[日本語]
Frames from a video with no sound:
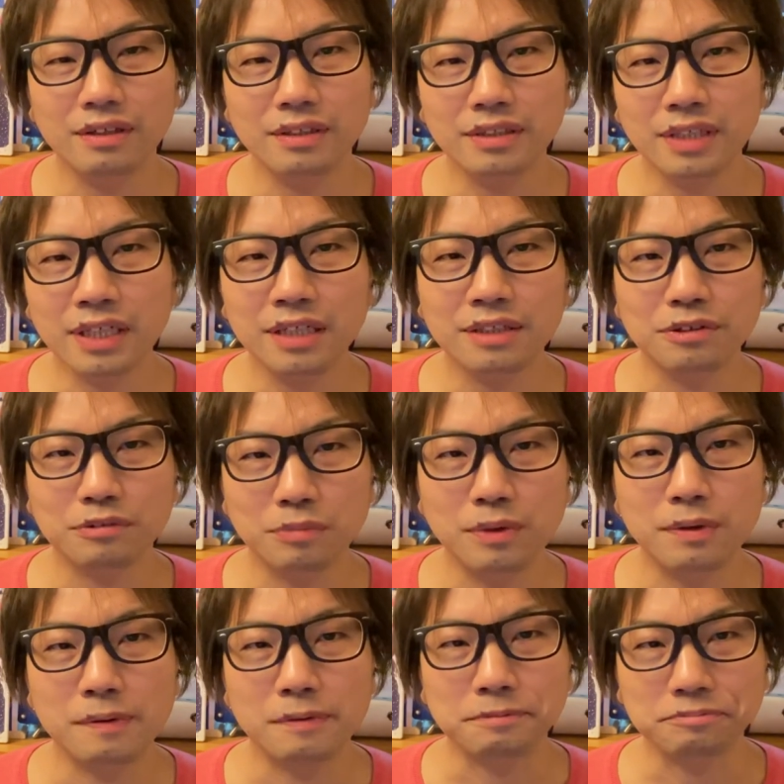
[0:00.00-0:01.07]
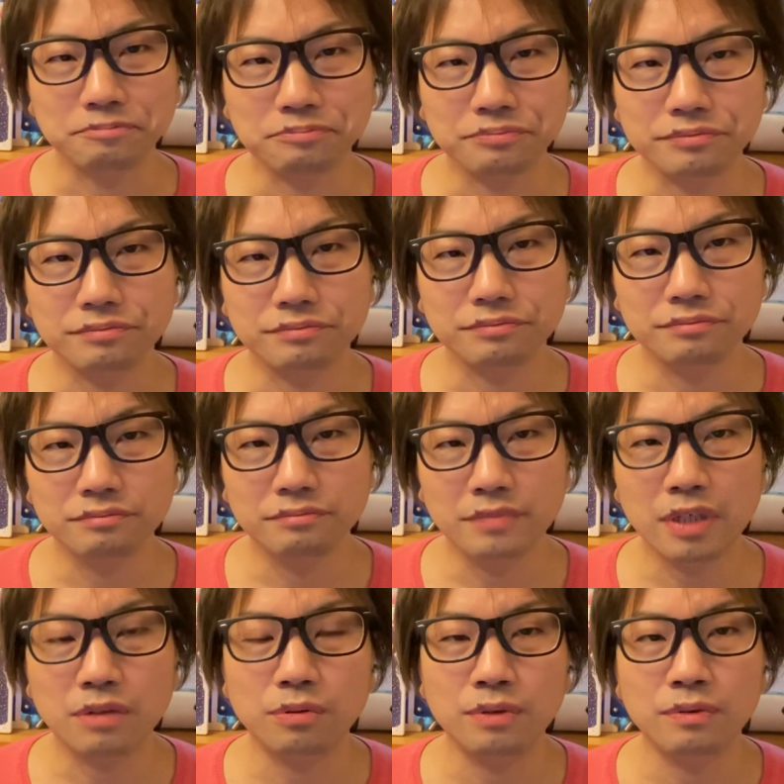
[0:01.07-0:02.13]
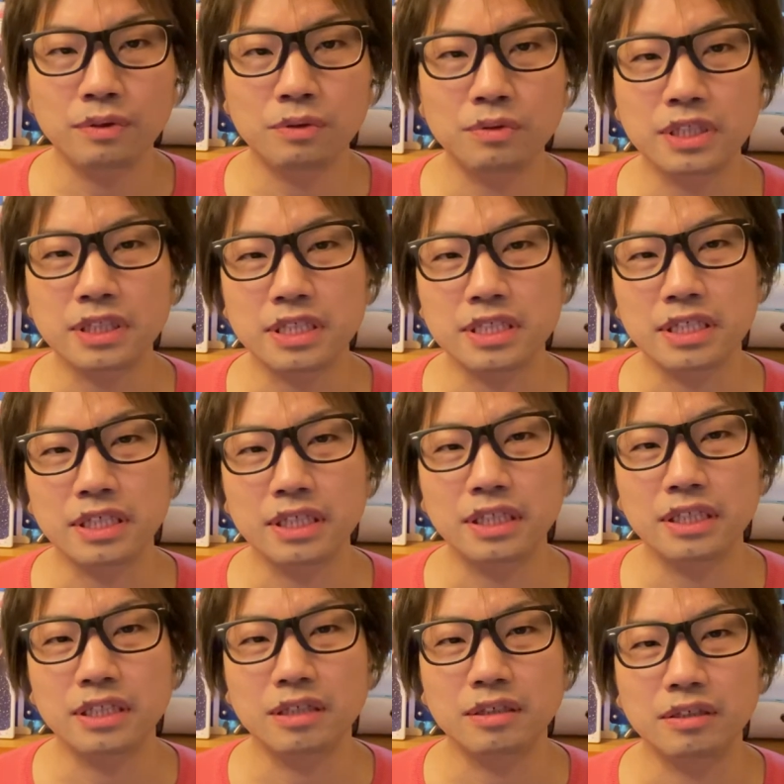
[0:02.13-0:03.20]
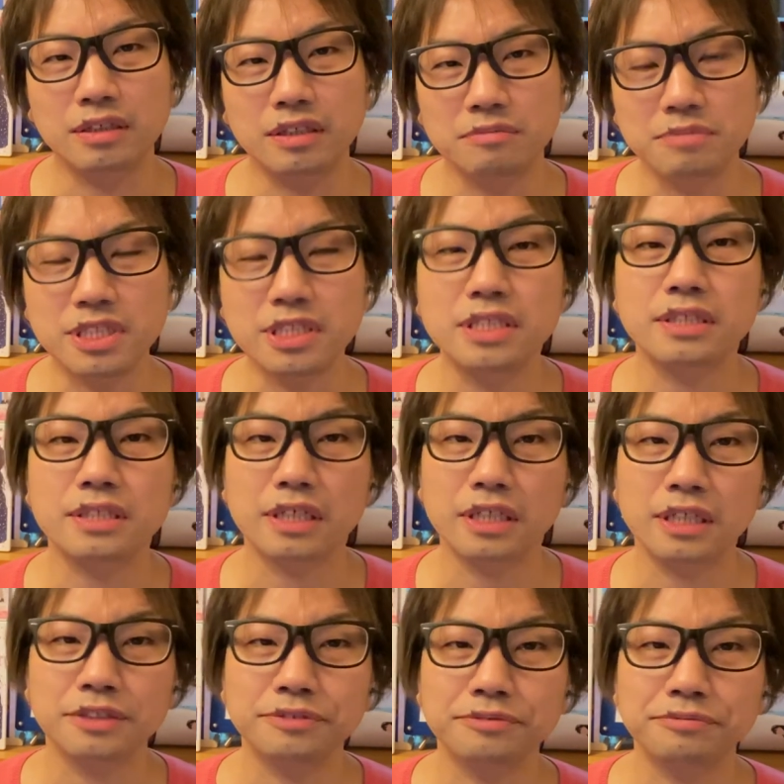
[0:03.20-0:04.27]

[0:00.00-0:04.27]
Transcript: だけれどもまあこれは本人たちが選んだ道ですから、